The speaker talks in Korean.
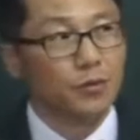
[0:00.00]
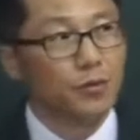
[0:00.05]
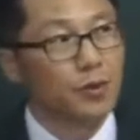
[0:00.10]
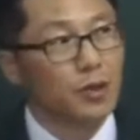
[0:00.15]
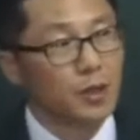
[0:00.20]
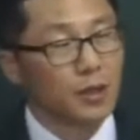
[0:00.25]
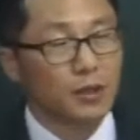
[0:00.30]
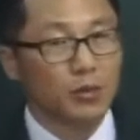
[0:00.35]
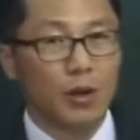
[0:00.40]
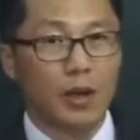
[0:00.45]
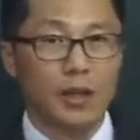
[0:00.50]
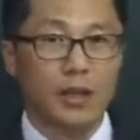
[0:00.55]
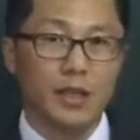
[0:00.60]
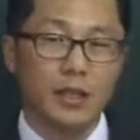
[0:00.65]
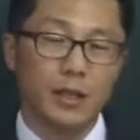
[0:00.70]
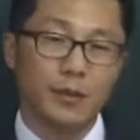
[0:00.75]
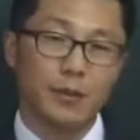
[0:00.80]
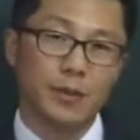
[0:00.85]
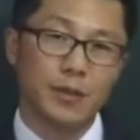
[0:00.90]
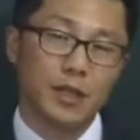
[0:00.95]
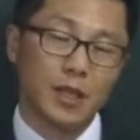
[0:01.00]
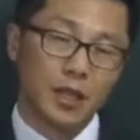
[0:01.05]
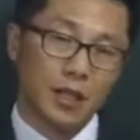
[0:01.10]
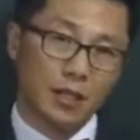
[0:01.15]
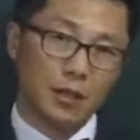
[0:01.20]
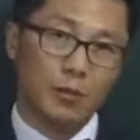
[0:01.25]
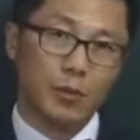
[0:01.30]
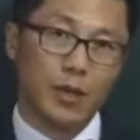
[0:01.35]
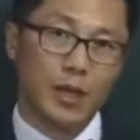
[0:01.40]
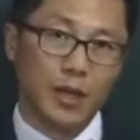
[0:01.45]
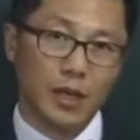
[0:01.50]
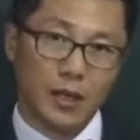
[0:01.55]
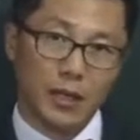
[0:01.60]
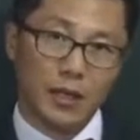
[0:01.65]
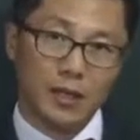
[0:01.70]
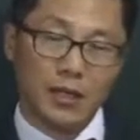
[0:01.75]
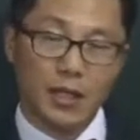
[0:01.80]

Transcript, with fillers: 우리가 관계대명사라는 건 뭐야?